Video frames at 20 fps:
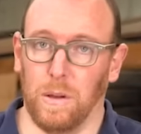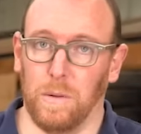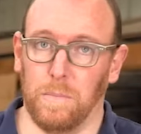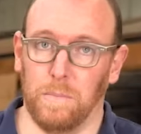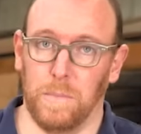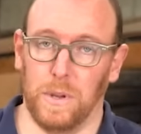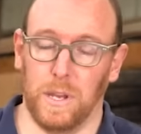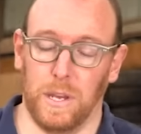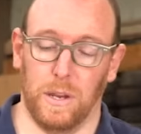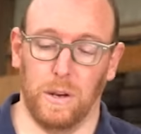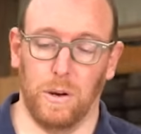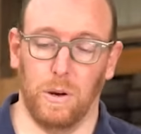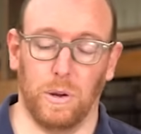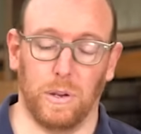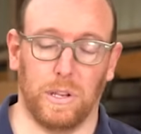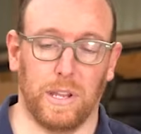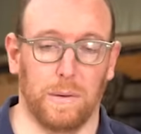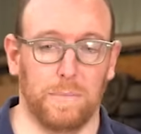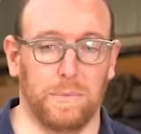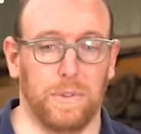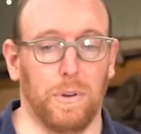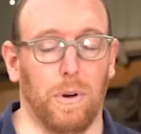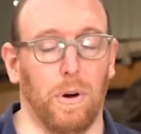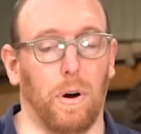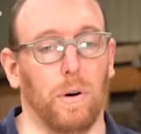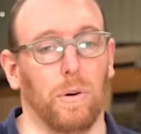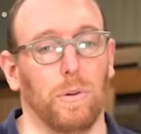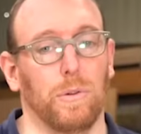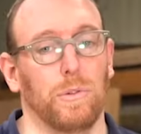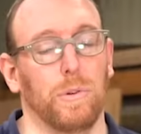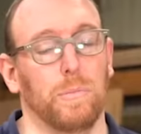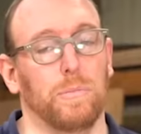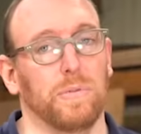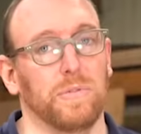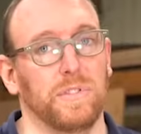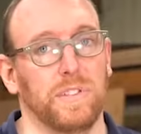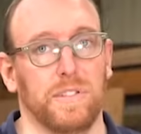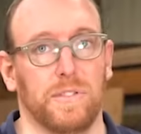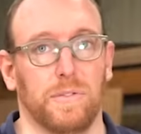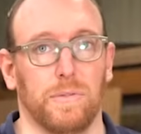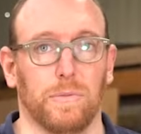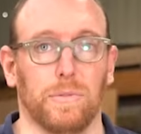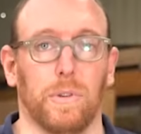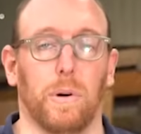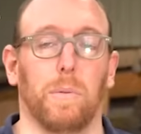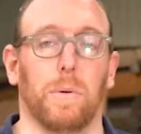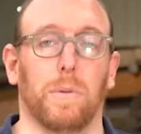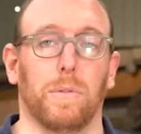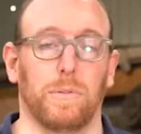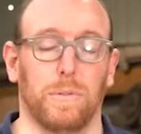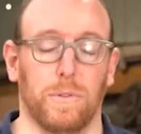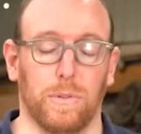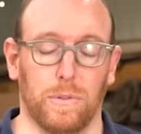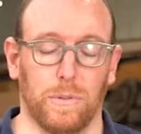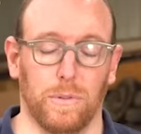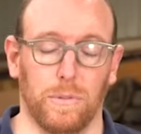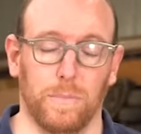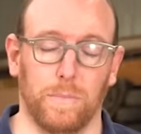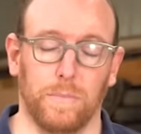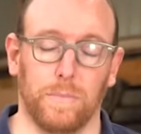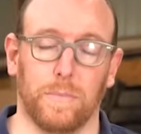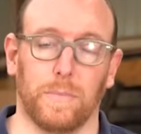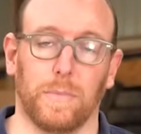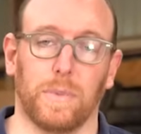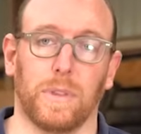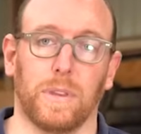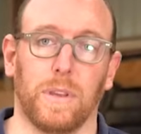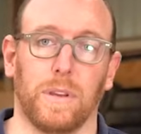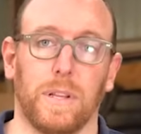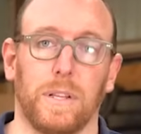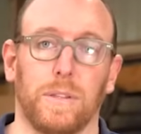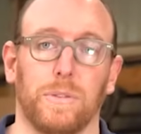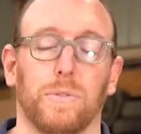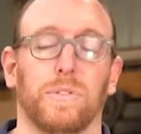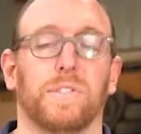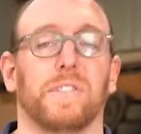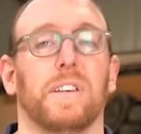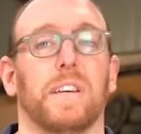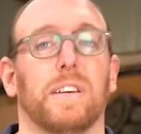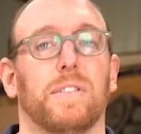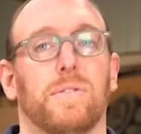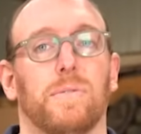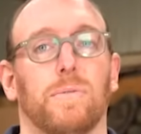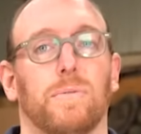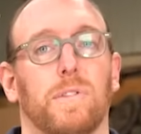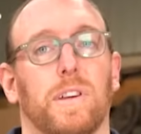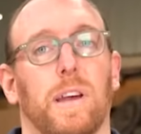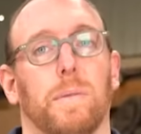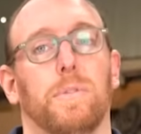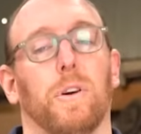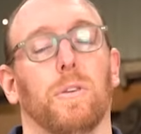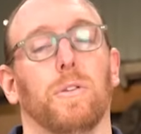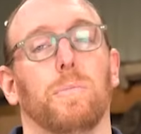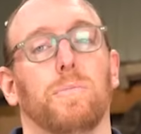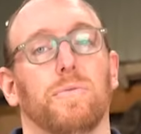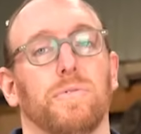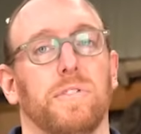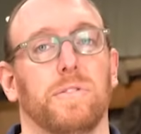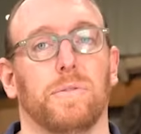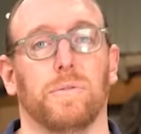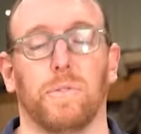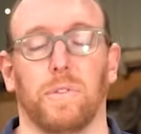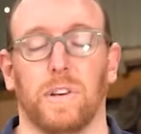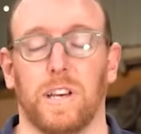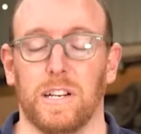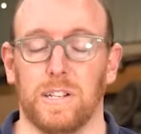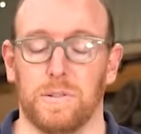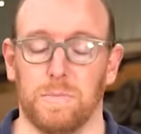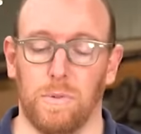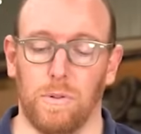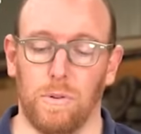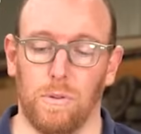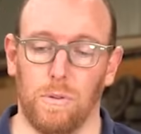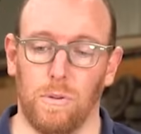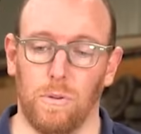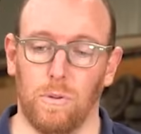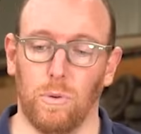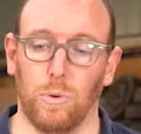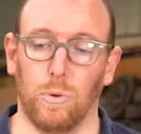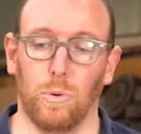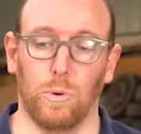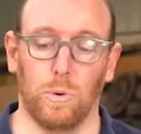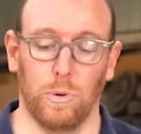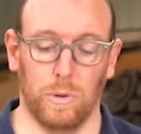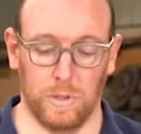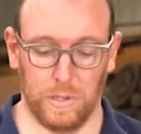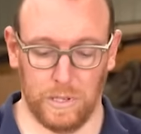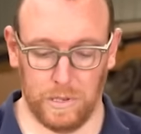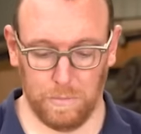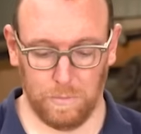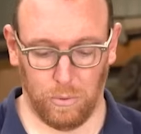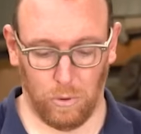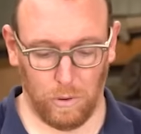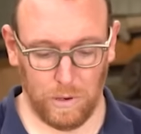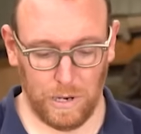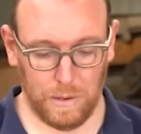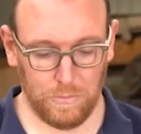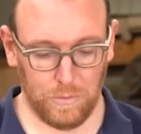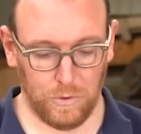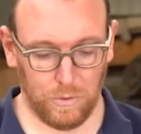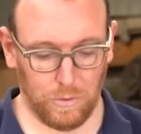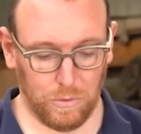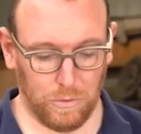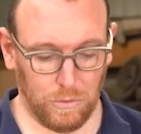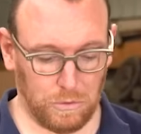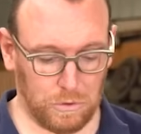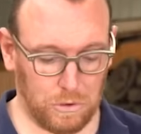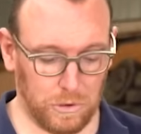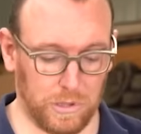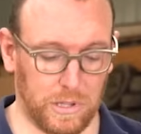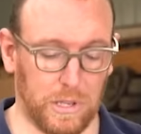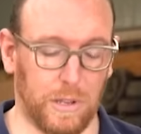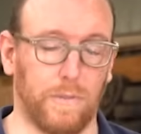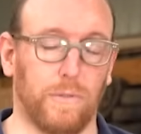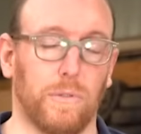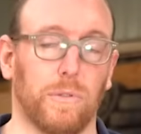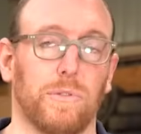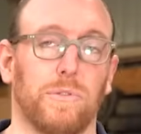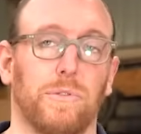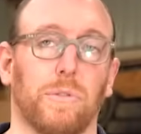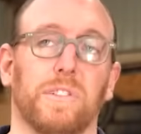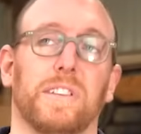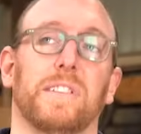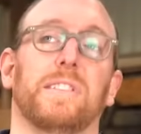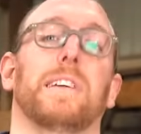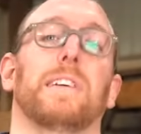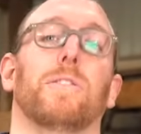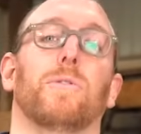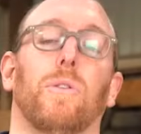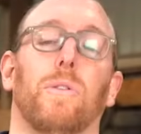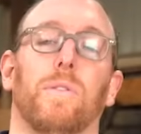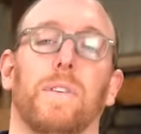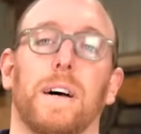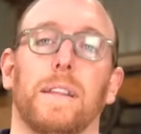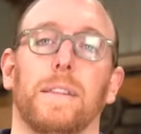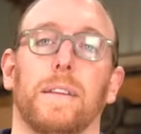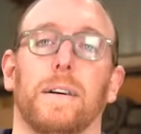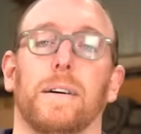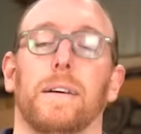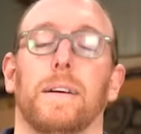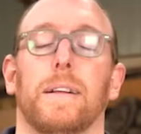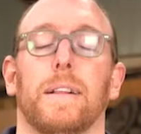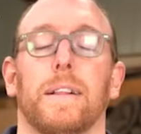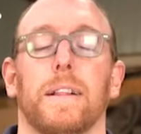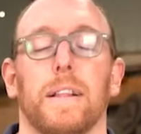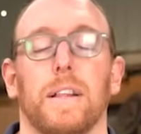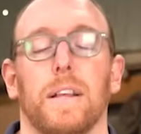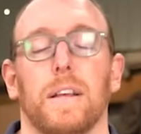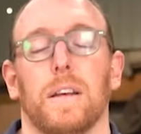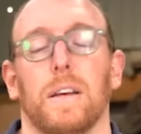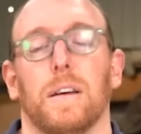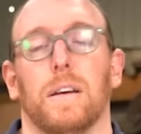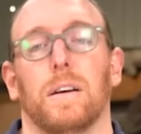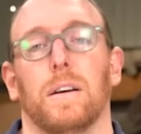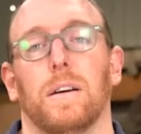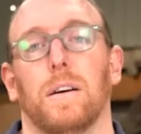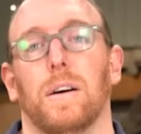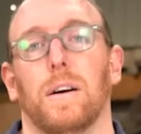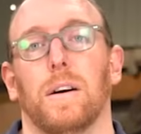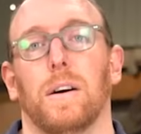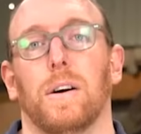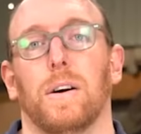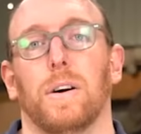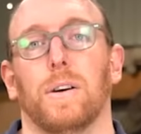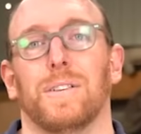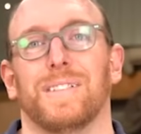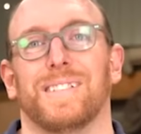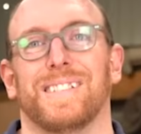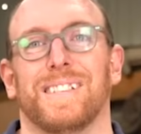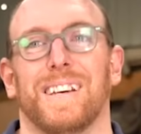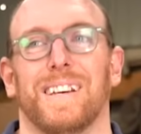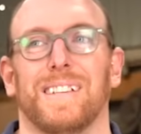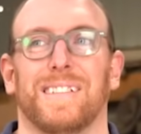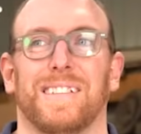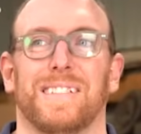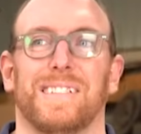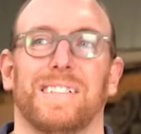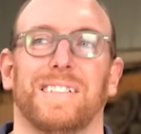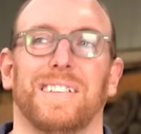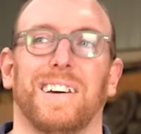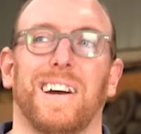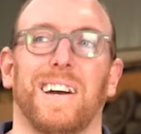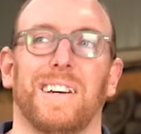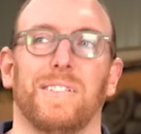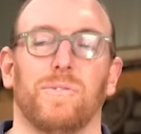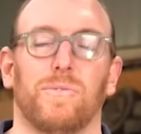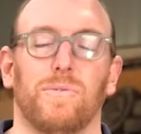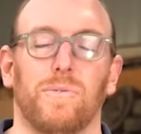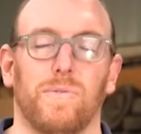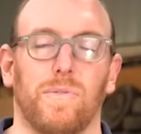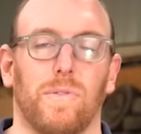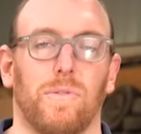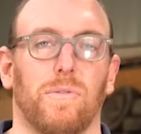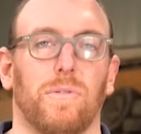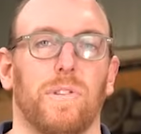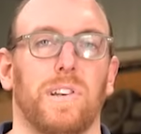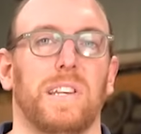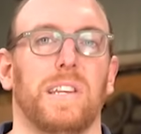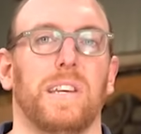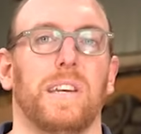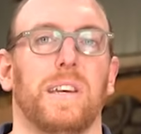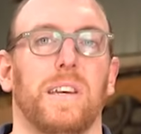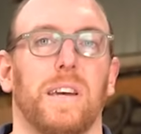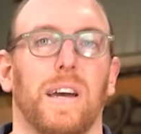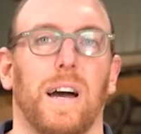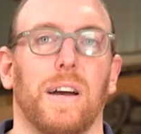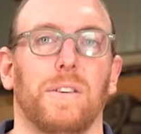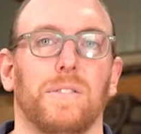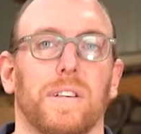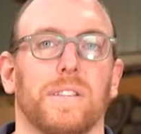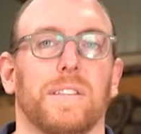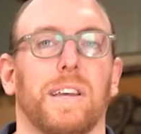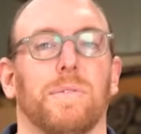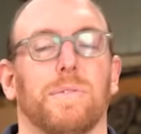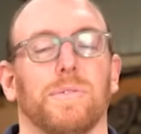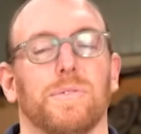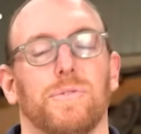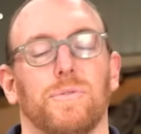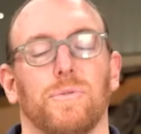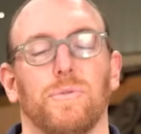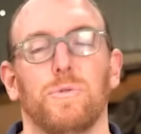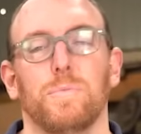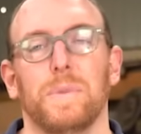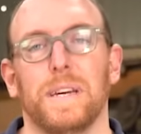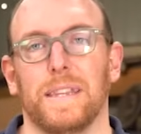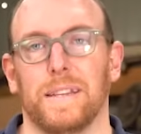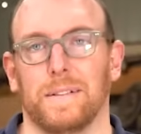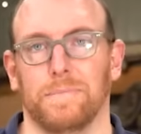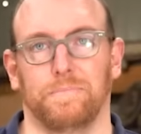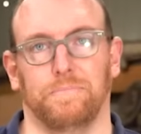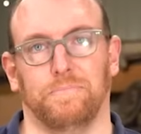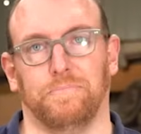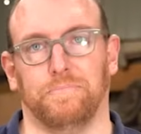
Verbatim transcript: mais euh, capteur euh, de position de, sélection, capteur de position d'engagement, des problèmes de code défaut sur des électrovannes. ça, c'est très souvent lié à une intervention humaine.